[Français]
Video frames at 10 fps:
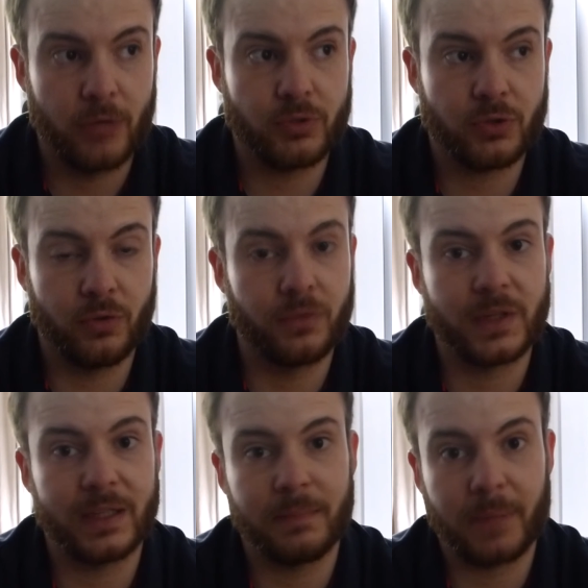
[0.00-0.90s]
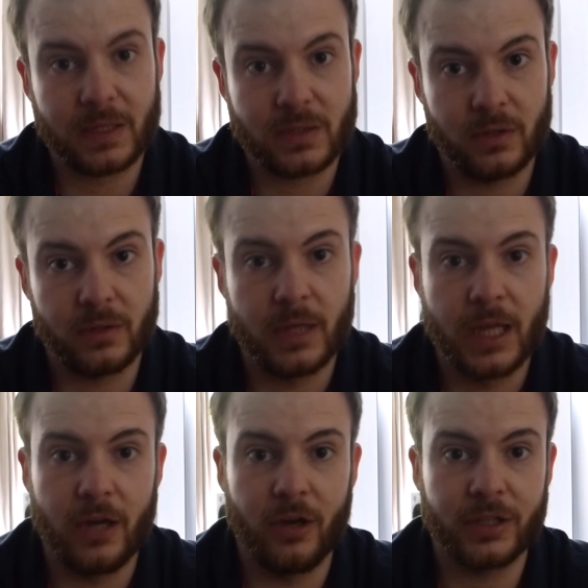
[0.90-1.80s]
puisque vous avez des personnes
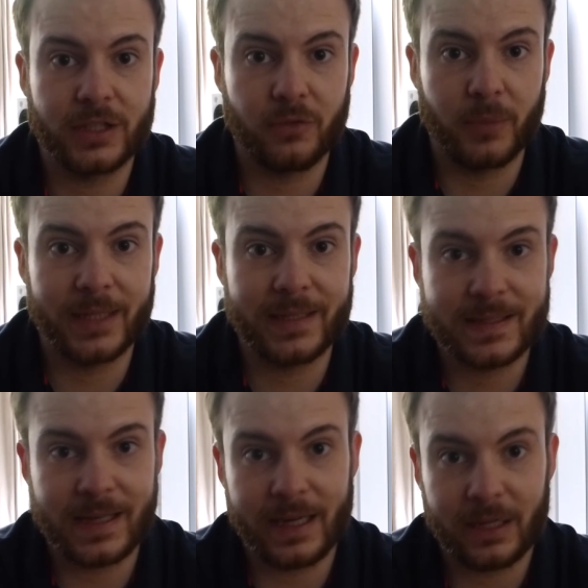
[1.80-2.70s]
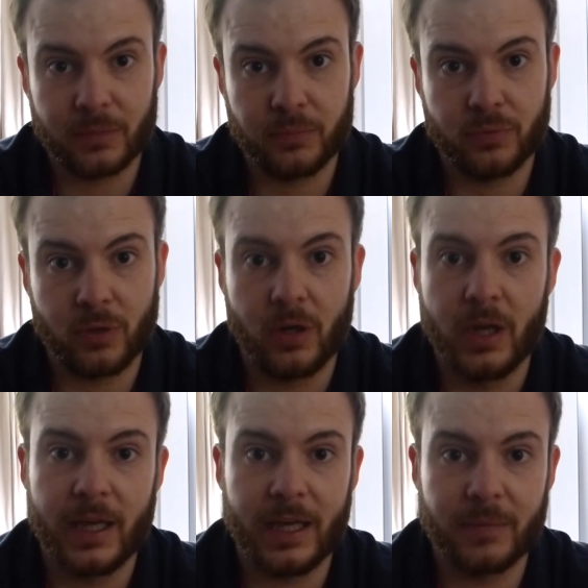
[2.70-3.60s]
euh, qui vont mettre des alertes pour
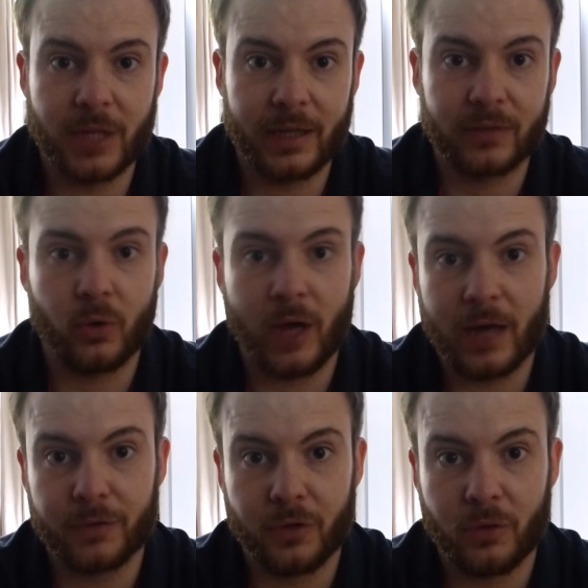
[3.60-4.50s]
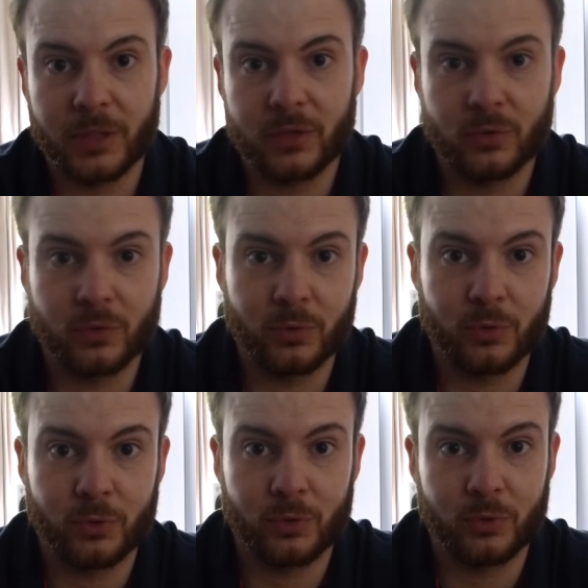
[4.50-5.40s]
eh bien, être informées
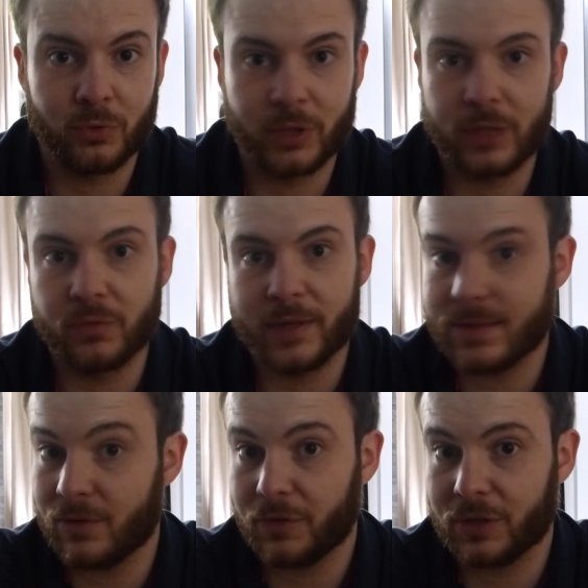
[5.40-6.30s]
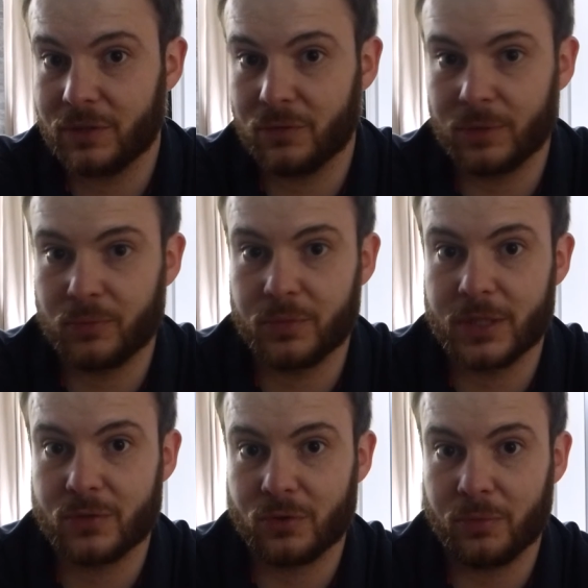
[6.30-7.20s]
de, toutes les nouvelles offres qui vont être
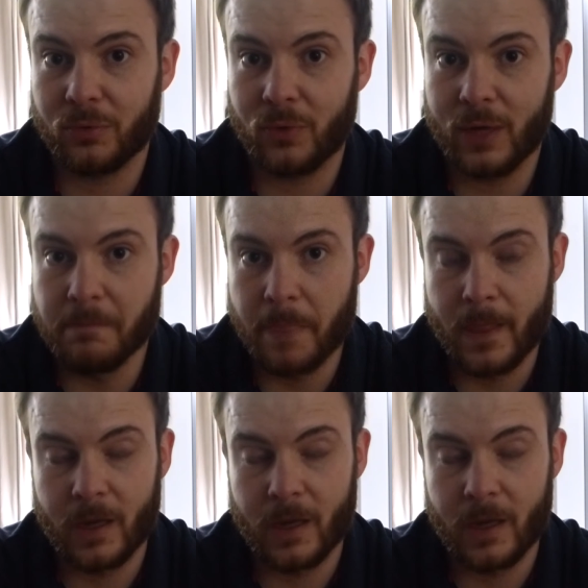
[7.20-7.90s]
publiées sur le bon coin.